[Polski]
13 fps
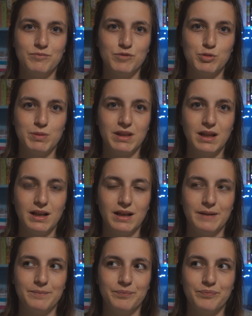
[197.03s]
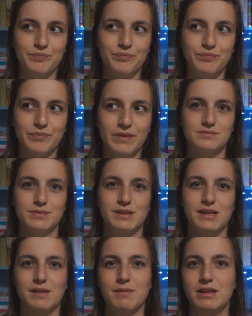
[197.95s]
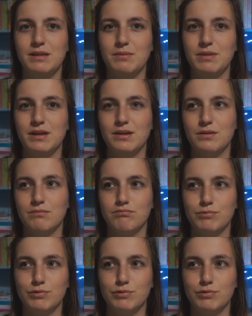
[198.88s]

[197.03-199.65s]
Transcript: szpitala. Poznajemy Libii